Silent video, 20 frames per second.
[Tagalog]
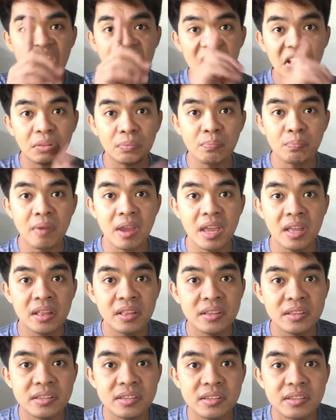It
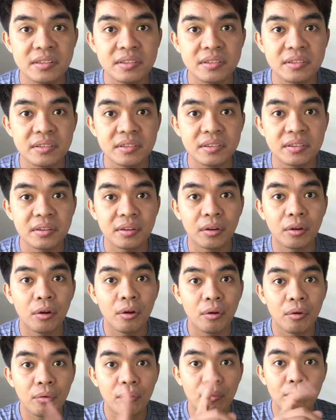means,
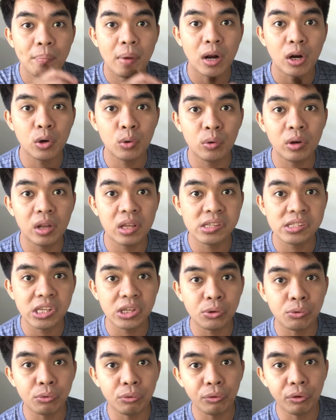pagklule
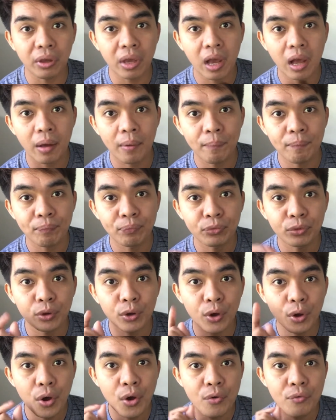si kuya,
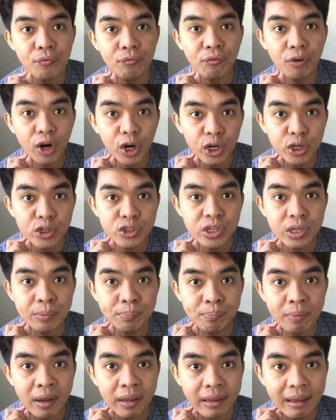virgin
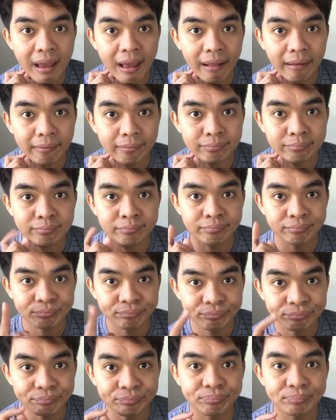pa yan.
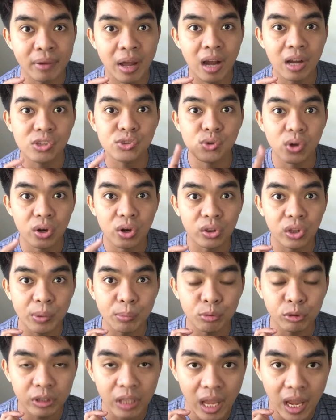Wow! Takserte
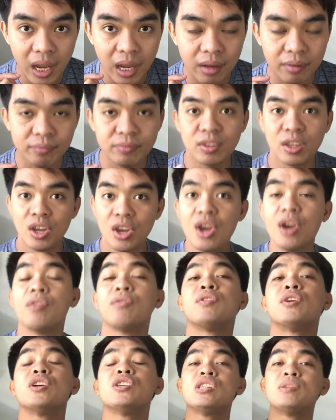mo,
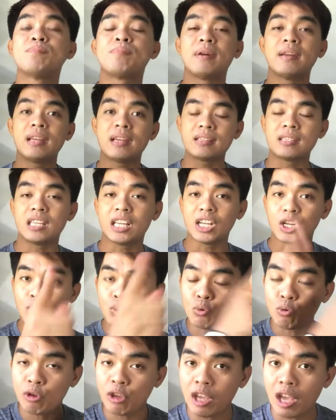Virgin pa yan si
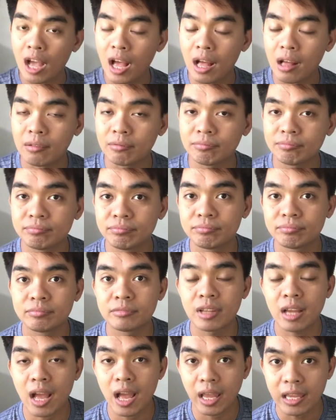kuya.
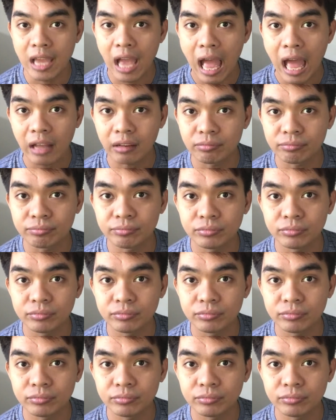Ayan.